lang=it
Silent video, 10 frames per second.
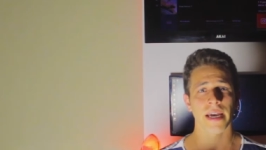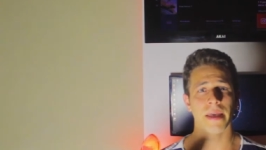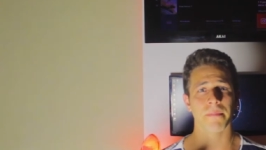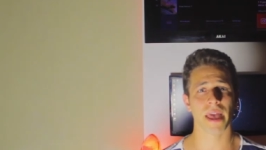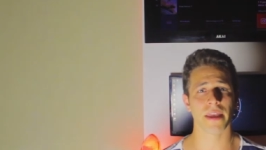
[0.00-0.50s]

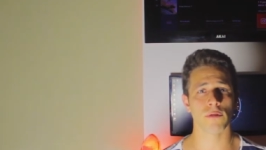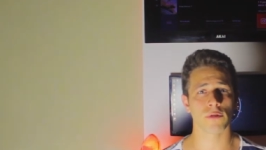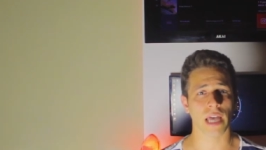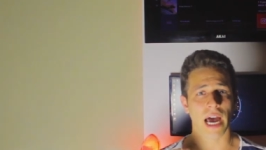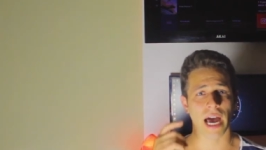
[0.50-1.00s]
che mi
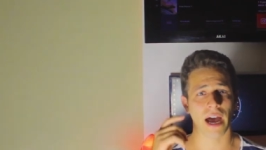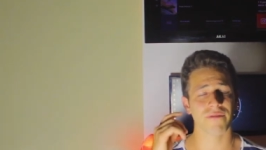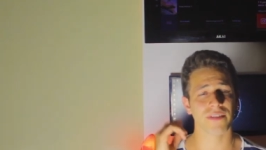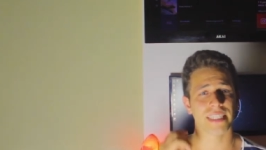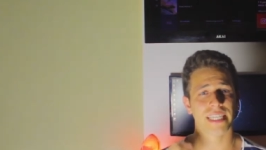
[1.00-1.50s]
aiuta a
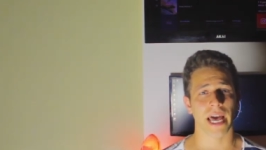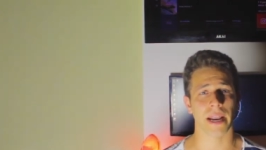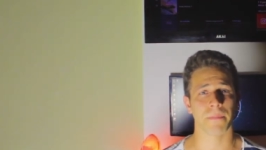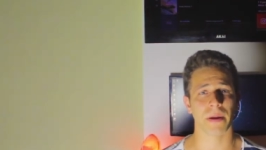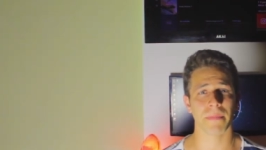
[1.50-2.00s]

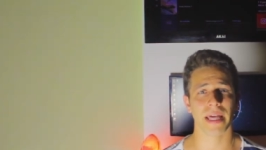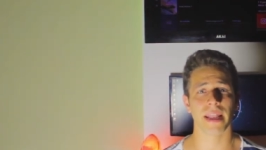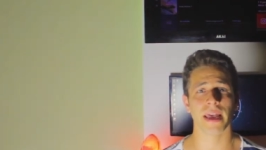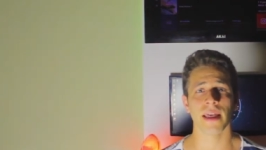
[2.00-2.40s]
fissare per bene